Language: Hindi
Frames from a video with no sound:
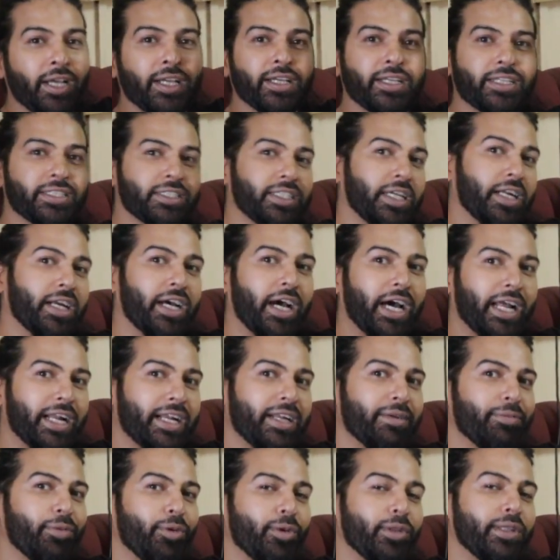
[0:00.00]
कि सरकार
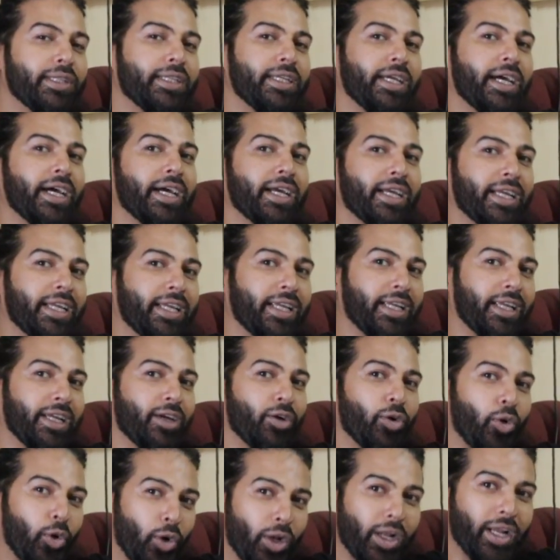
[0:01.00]
ने बोल दिया कि
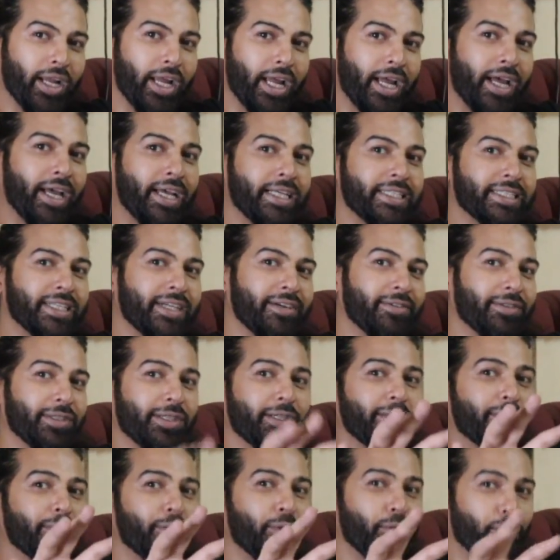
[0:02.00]
खुल गया है इसका
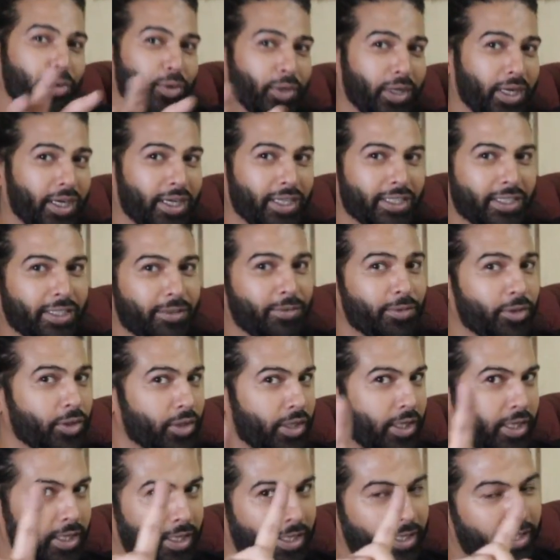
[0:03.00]
मतलब कोरोना ख़त्म हो
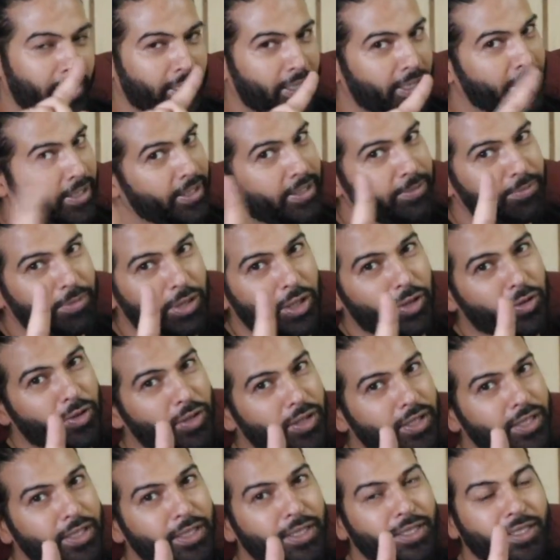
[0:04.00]
गया
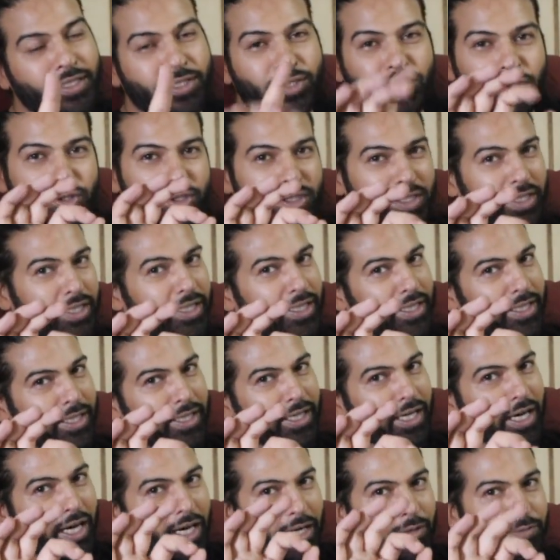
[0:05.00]
बिल्कुल नहीं तो ये
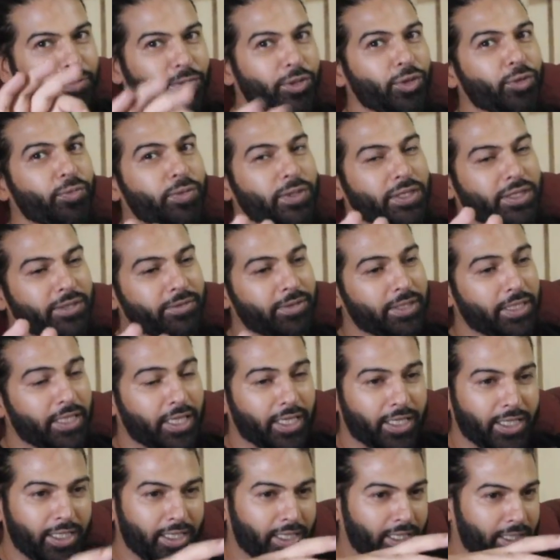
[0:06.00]
आपके ऊपर
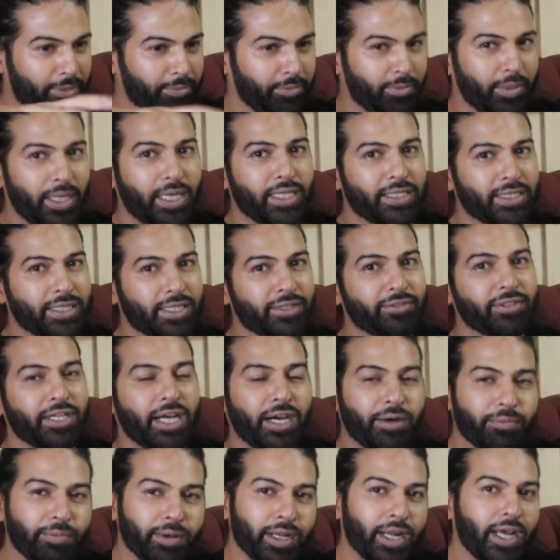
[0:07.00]
समझदारी है मैं सिर्फ
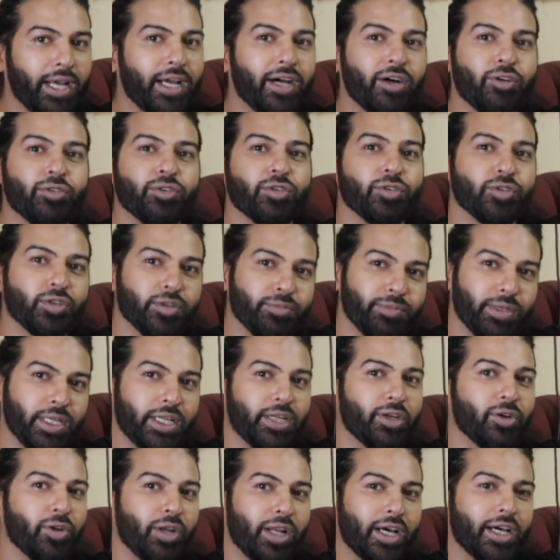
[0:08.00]
यहाँ पर आया हूँ क्योंकि
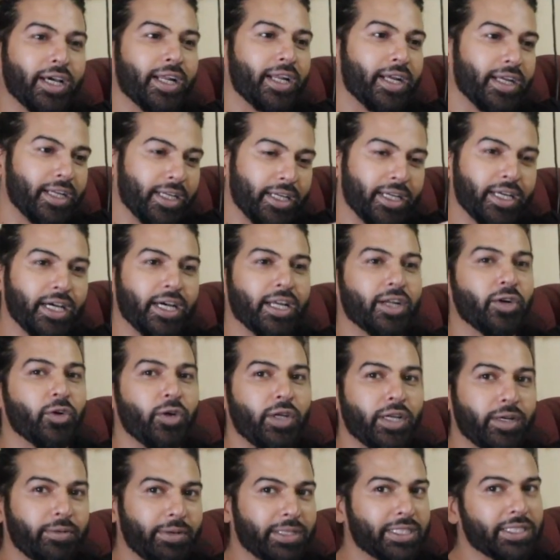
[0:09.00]
मेरे को लग रहा है कि घर को
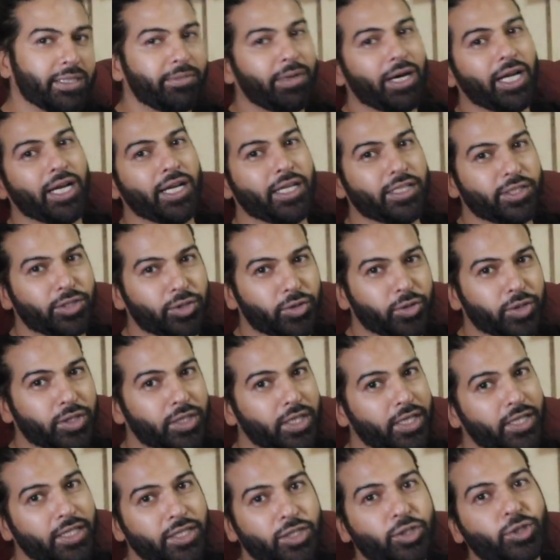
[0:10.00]
एक बार संभालना ज़रूरी
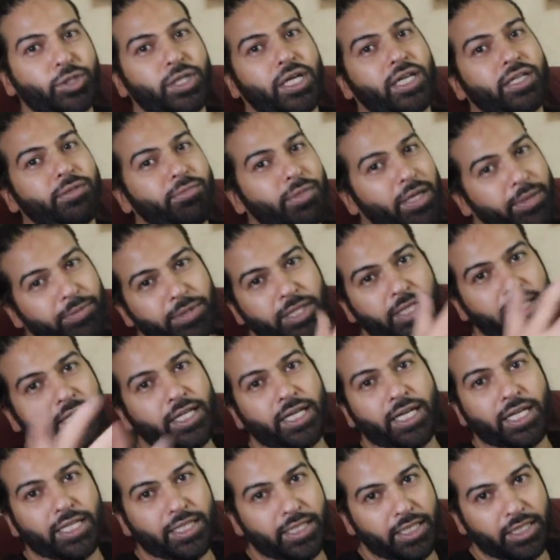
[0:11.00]
था नहीं तो शायद मैं भी नहीं
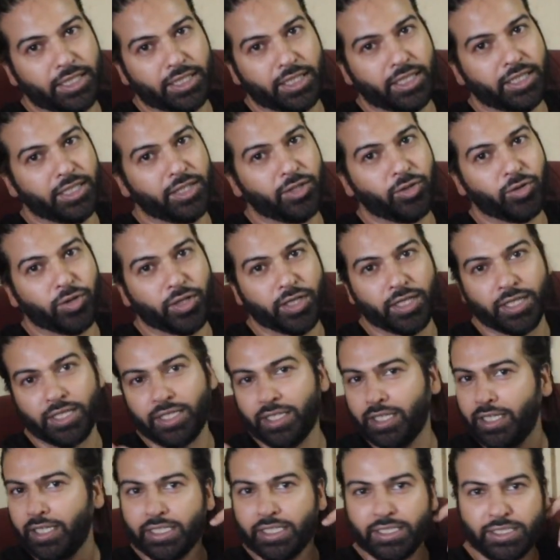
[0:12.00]
निकलता इतने दिन हो गए
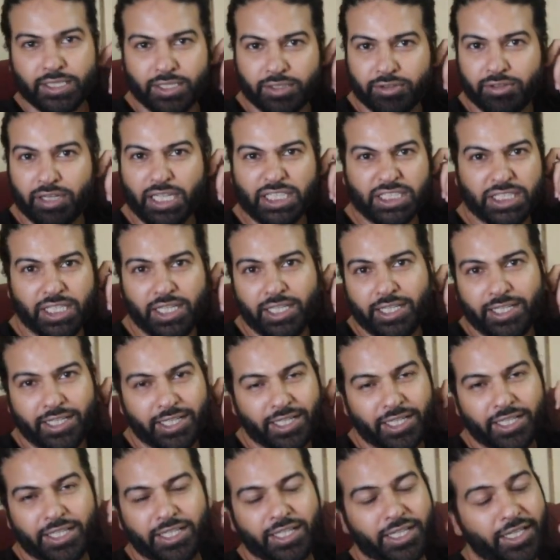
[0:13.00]
सिर्फ राशन लेने
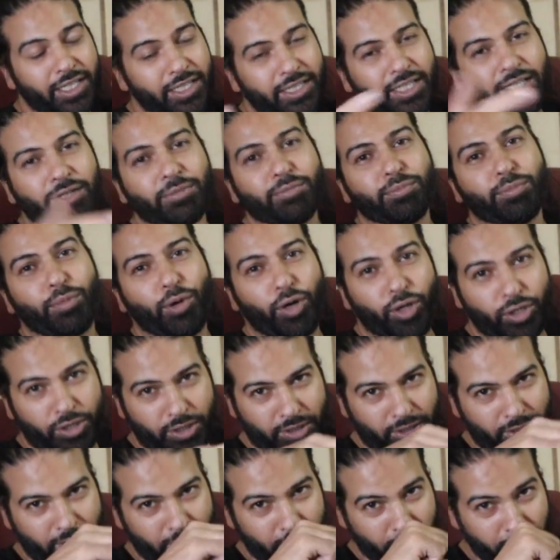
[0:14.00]
के लिए निकलते हैं हम
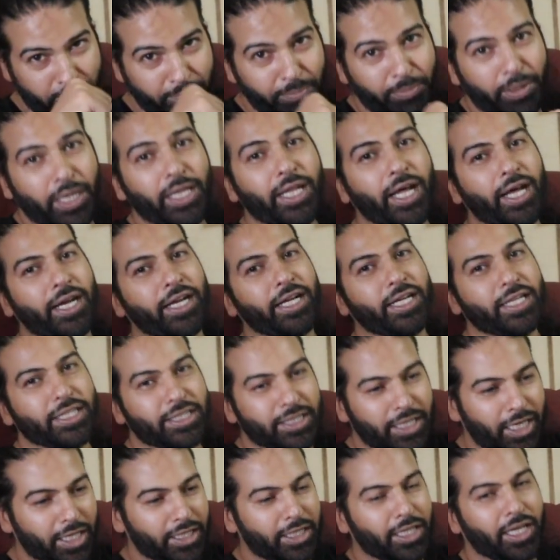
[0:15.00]
बहुत जिम्मेदारी के
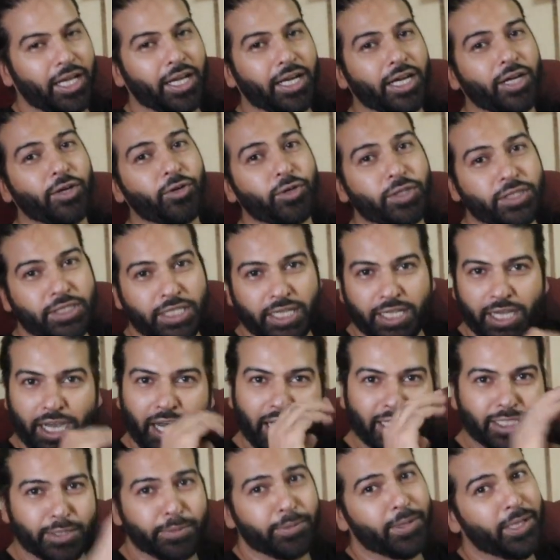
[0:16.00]
साथ लगे हुए हैं चाहे
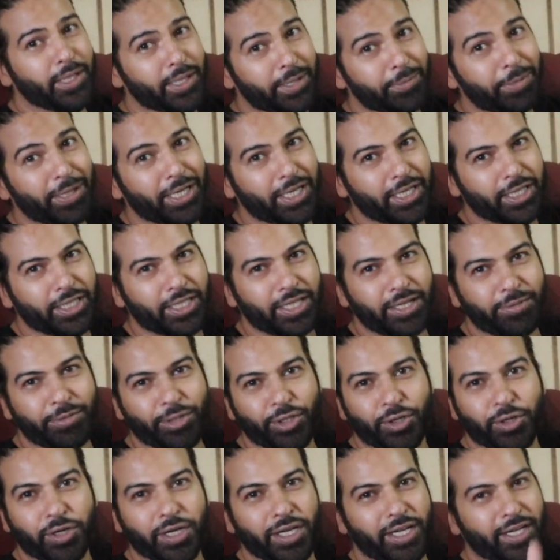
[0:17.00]
आत्मनिर्भर कितने भी
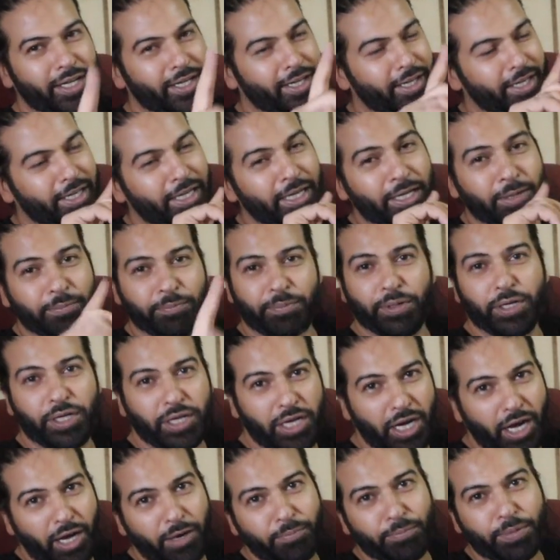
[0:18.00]
हो गए हैं पर
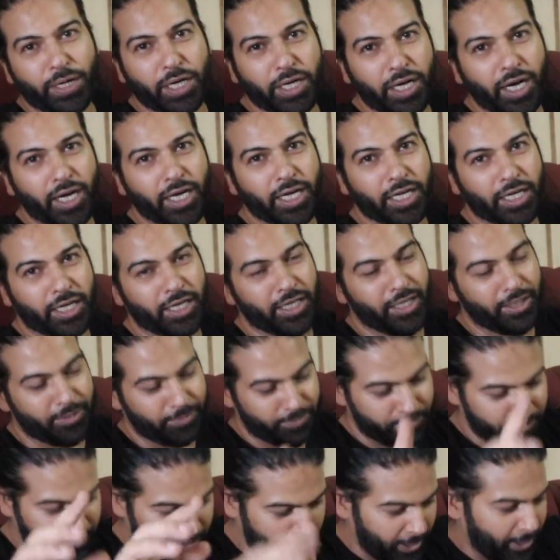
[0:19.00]
काम पक्का कर रहे
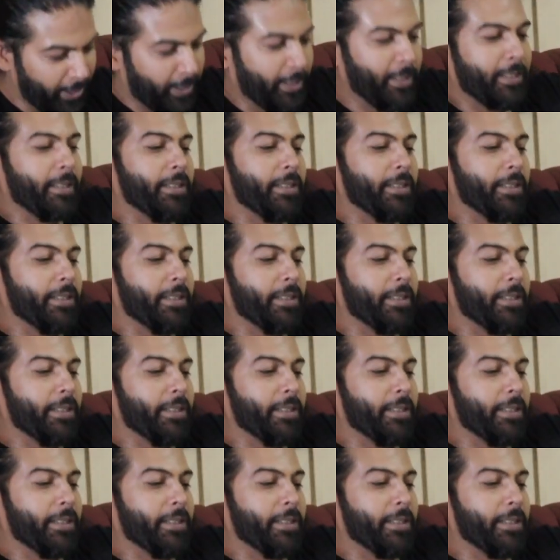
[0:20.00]
हैं